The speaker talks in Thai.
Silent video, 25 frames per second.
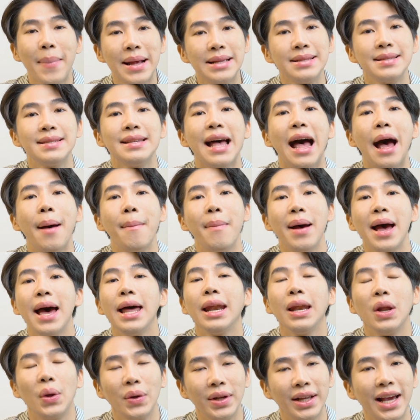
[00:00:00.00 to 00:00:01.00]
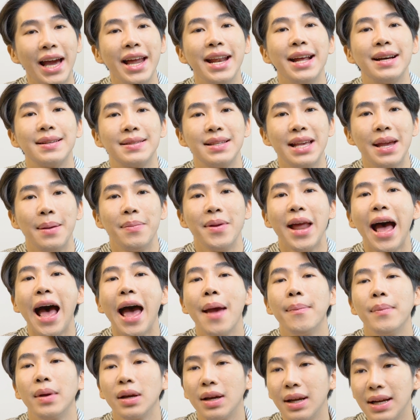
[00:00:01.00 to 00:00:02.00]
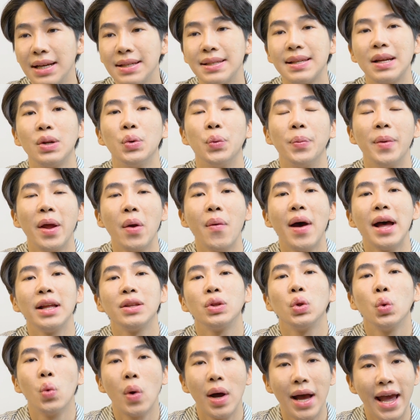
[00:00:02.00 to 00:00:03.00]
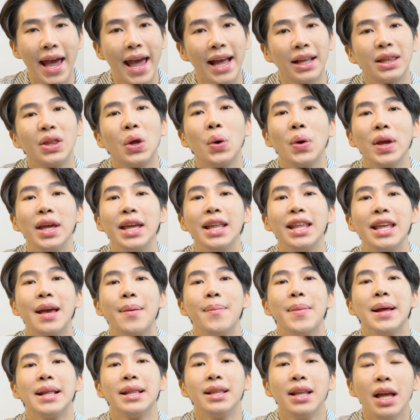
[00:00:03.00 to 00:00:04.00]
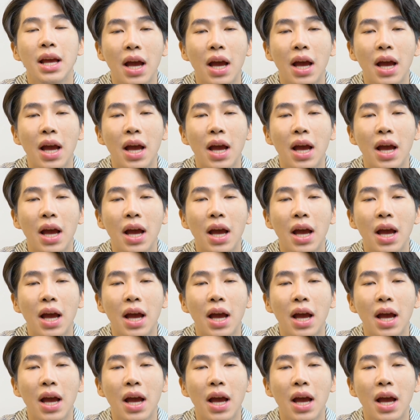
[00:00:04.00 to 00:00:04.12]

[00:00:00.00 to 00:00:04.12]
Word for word: มันสามารถลดการอักเสบได้มันก็เลยสรุปได้ว่าตัวเอ็กโตอินเนี่ยมัน